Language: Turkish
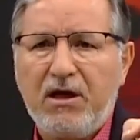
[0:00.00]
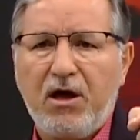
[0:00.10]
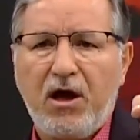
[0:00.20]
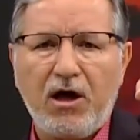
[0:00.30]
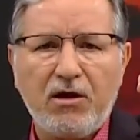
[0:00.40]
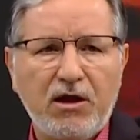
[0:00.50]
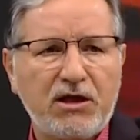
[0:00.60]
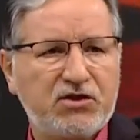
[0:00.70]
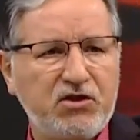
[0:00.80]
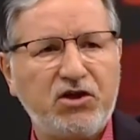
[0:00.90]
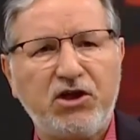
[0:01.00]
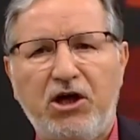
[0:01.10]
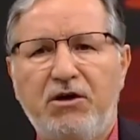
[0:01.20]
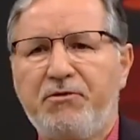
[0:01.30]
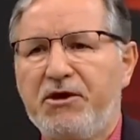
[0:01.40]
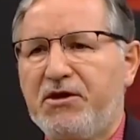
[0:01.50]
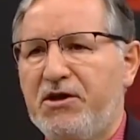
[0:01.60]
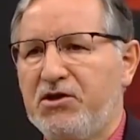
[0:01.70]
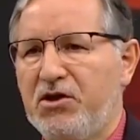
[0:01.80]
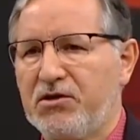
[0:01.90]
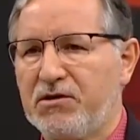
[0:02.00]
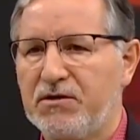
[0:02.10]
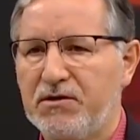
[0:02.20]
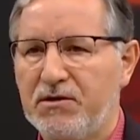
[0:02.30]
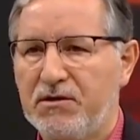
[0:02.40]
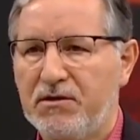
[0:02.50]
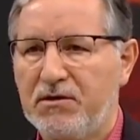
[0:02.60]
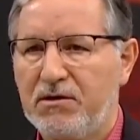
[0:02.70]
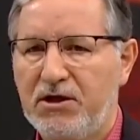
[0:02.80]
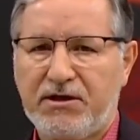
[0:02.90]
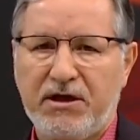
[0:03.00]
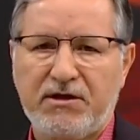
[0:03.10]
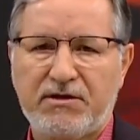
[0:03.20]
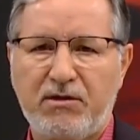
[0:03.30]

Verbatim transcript: Allah sizi galip getirecektir. Yeter ki sen